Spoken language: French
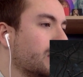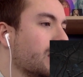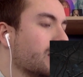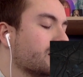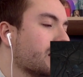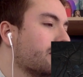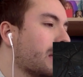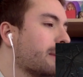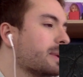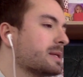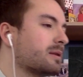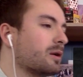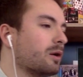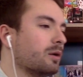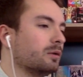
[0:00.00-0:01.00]
J'aime bien
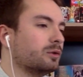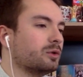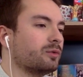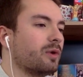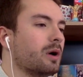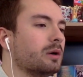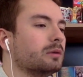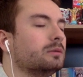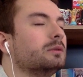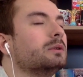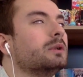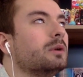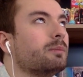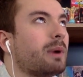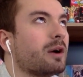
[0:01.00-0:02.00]
parce que, tu vois,
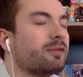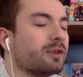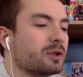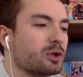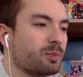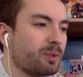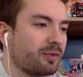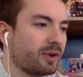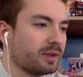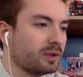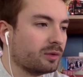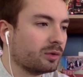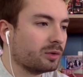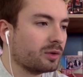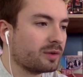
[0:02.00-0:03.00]
parfois tu peux faire
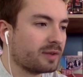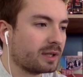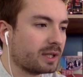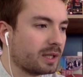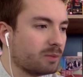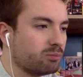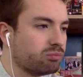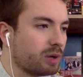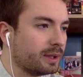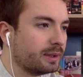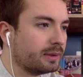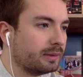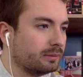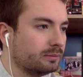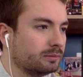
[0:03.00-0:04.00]
des trucs dans un clip
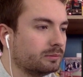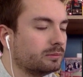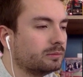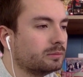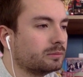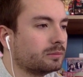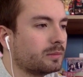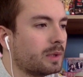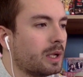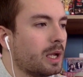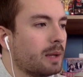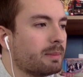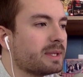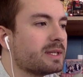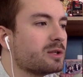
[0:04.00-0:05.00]
boîte
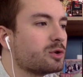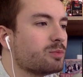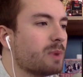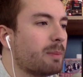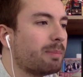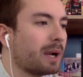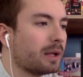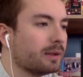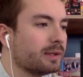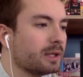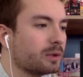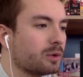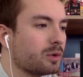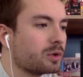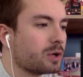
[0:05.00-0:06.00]
mais si tu mets plein de
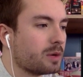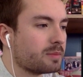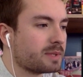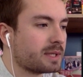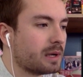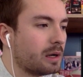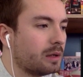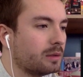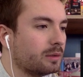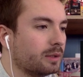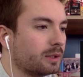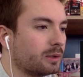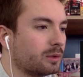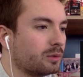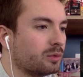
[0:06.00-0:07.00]
déco comme ça
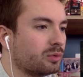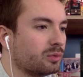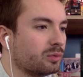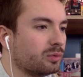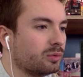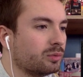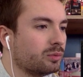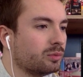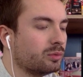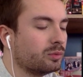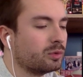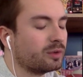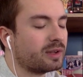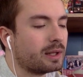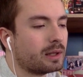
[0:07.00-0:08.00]
et que tu
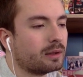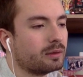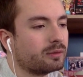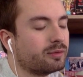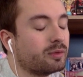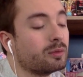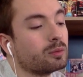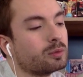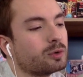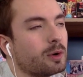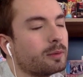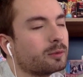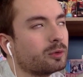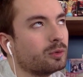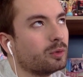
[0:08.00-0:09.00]
dans un faut
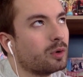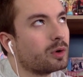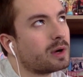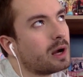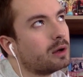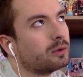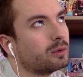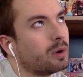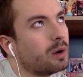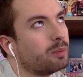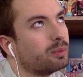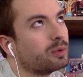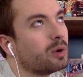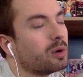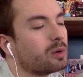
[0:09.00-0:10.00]
quand même que le hangar soit un
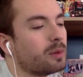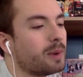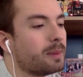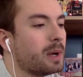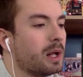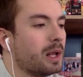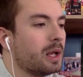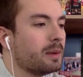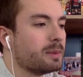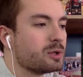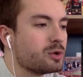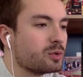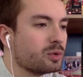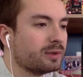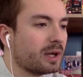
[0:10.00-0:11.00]
peu grand quand même.
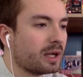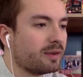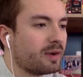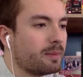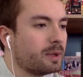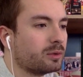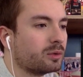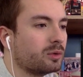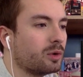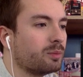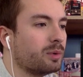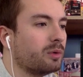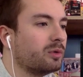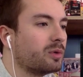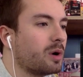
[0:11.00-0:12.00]
Mais du coup, tu arrives à mettre une
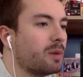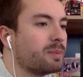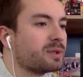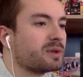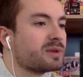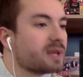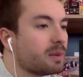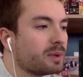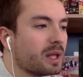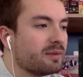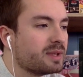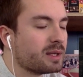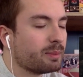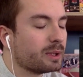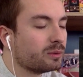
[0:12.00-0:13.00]
ambiance quoi parce que ça à mon
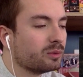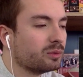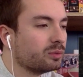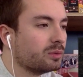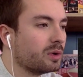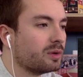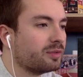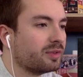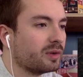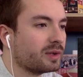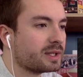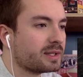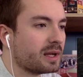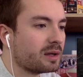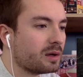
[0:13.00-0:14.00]
avis, c'est pas du tout euh, fait
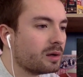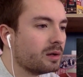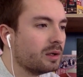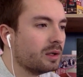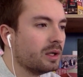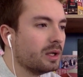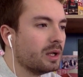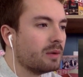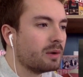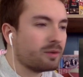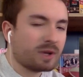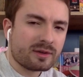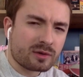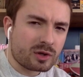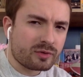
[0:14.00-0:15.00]
en extérieur. Et vous
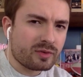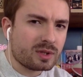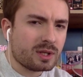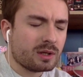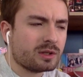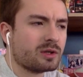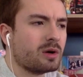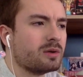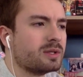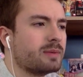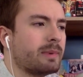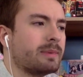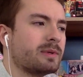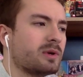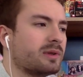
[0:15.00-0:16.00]
voyez ce que je veux dire Genre,
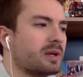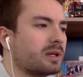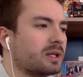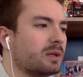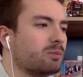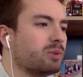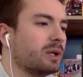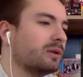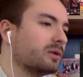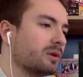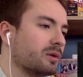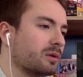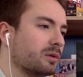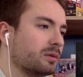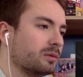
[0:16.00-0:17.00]
c'est pas parce que t'as un clip boîte
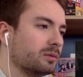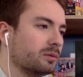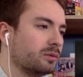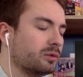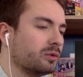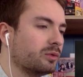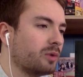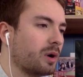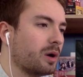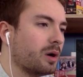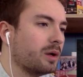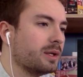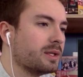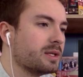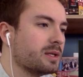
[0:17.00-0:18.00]
que tu
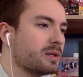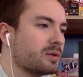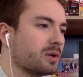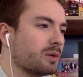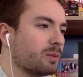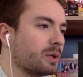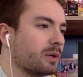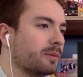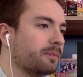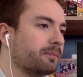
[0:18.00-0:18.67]
dois lésiner sur les moyens.